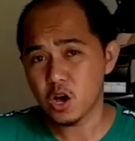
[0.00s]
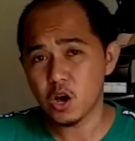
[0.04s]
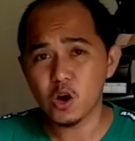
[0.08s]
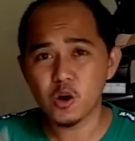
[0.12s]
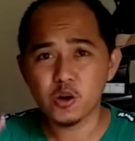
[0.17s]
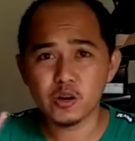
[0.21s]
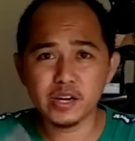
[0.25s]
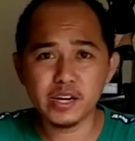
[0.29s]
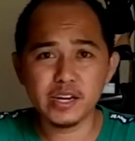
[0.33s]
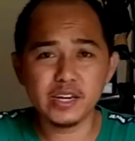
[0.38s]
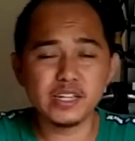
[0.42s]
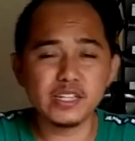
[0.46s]

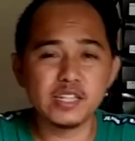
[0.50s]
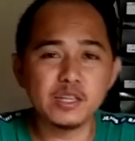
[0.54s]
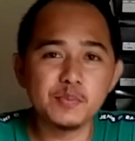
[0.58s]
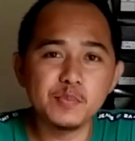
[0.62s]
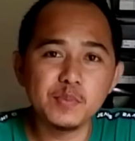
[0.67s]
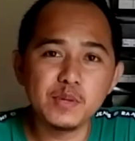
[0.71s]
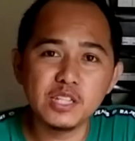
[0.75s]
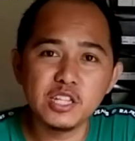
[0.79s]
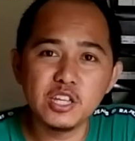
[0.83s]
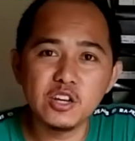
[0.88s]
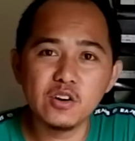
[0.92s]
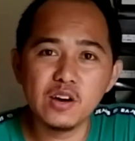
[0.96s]
Oke, di
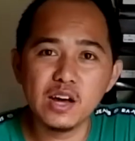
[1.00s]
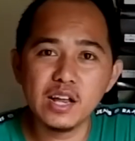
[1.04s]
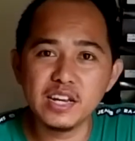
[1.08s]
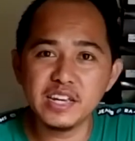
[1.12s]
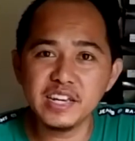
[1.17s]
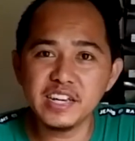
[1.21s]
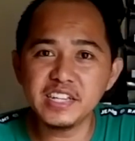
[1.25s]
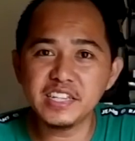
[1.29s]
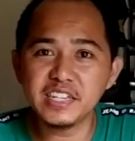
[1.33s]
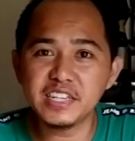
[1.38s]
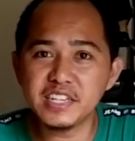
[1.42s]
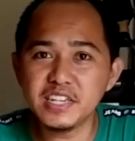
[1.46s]
video
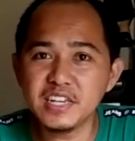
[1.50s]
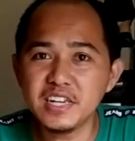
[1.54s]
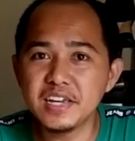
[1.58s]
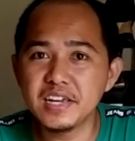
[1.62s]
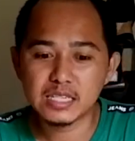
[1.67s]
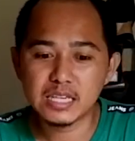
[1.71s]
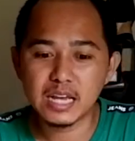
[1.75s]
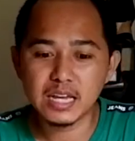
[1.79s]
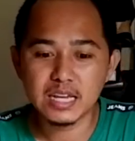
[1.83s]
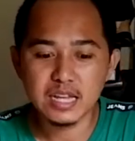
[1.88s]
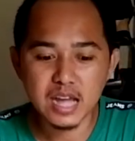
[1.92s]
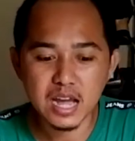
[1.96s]
kali ini
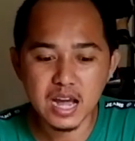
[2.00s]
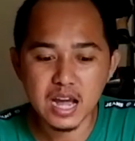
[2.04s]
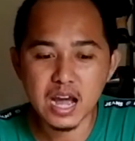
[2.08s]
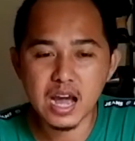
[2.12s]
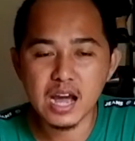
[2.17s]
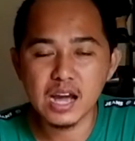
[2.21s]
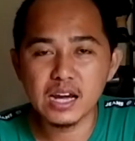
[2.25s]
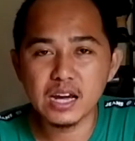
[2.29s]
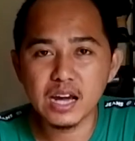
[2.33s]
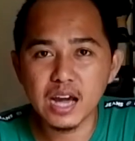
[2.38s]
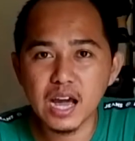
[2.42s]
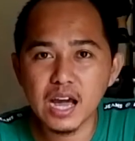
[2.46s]

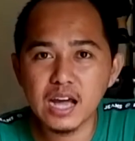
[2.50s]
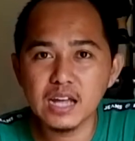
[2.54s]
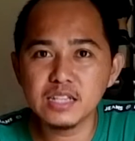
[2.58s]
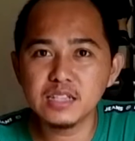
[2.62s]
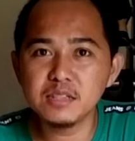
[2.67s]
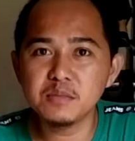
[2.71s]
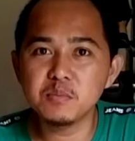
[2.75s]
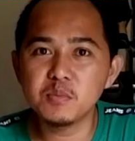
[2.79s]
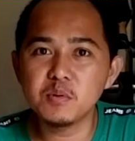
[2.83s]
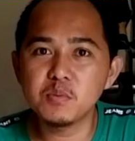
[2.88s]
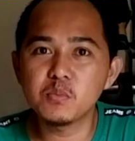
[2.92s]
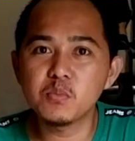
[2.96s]
saya
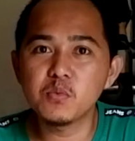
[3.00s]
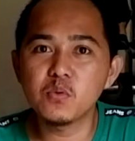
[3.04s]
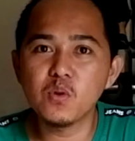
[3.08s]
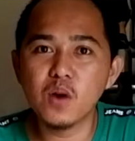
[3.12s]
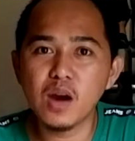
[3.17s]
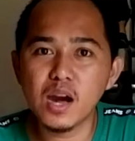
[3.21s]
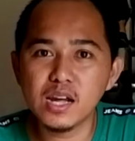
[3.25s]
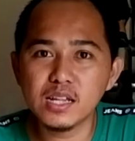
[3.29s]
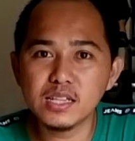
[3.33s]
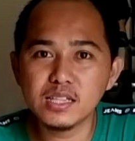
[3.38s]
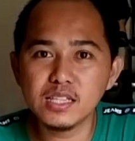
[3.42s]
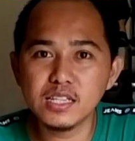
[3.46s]
akan
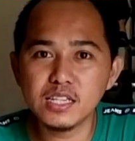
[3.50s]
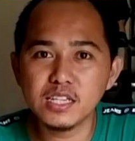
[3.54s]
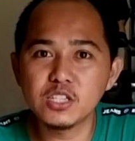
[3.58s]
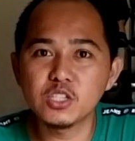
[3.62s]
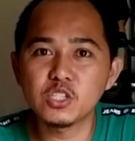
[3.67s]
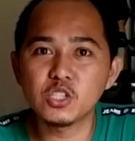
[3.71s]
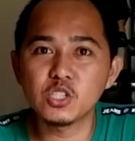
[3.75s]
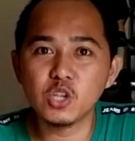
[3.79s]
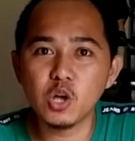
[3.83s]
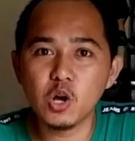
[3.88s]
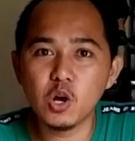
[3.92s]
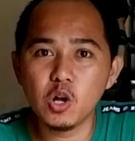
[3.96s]
membuat
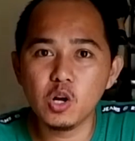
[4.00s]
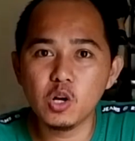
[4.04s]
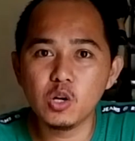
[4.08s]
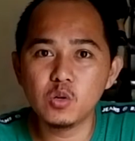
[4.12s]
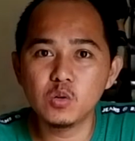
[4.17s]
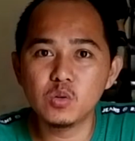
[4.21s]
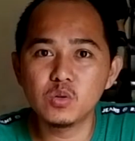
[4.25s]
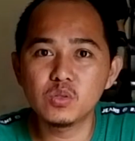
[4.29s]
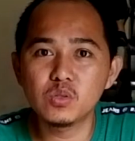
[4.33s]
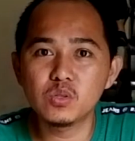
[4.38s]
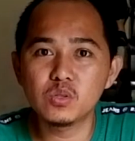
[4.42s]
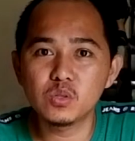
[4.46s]

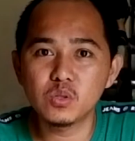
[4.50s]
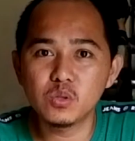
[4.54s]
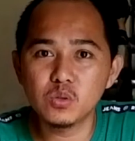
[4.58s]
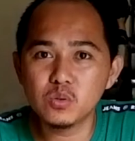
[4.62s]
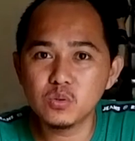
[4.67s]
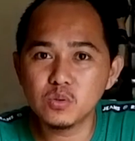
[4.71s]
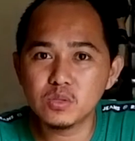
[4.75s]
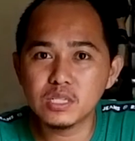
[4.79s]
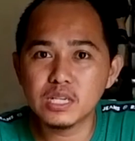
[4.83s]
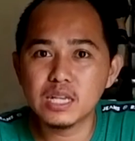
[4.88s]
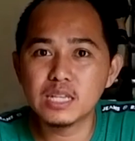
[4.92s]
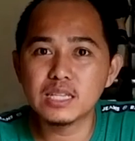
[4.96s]
insole
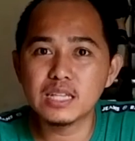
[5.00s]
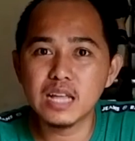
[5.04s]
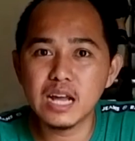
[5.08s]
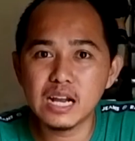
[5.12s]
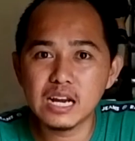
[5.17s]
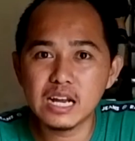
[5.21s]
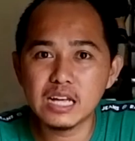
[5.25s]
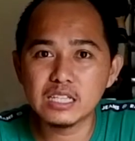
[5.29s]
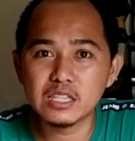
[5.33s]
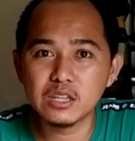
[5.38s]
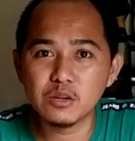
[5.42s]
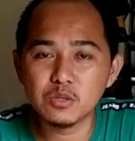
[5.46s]
untuk
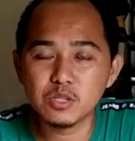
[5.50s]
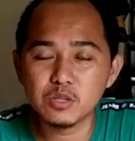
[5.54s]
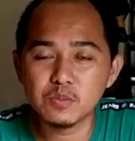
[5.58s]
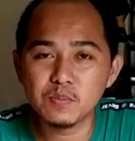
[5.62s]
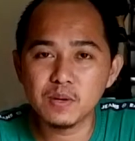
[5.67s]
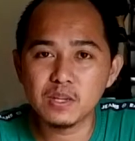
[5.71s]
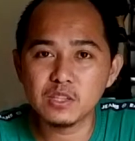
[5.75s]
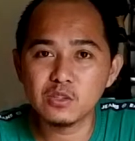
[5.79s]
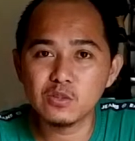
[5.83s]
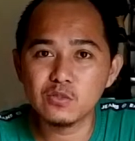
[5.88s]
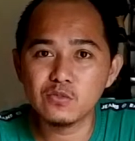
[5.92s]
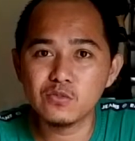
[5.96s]
sendal atau
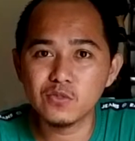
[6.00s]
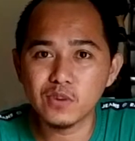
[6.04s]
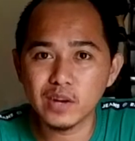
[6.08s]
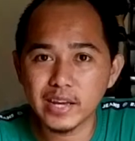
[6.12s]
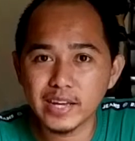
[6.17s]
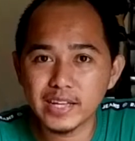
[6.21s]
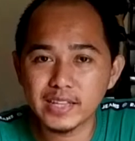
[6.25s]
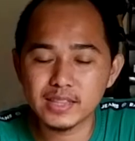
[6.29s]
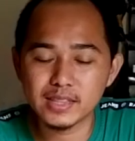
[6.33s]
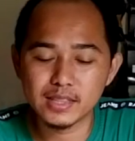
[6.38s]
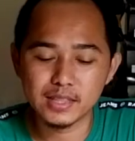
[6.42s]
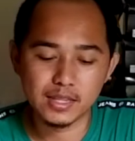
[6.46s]
sepatu
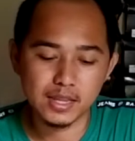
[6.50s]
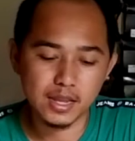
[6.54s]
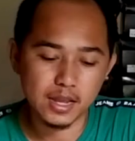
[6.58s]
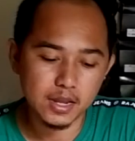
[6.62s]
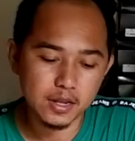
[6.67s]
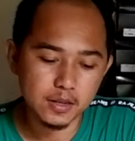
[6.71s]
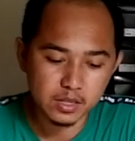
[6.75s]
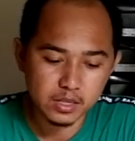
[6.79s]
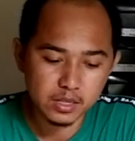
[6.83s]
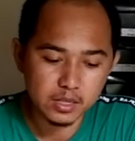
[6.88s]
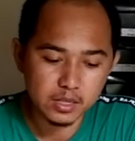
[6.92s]
flat ya